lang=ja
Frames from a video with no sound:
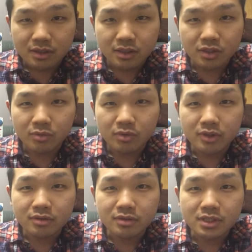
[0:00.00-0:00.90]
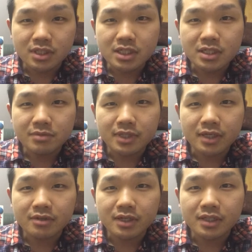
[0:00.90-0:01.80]
人もいるし、見
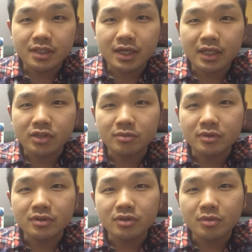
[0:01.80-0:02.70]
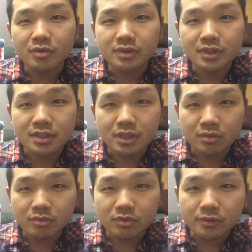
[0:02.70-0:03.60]
てくれてない人もいると思うんですけ
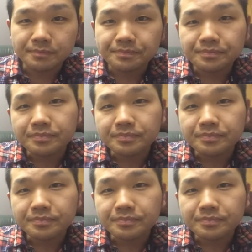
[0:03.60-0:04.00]
ども、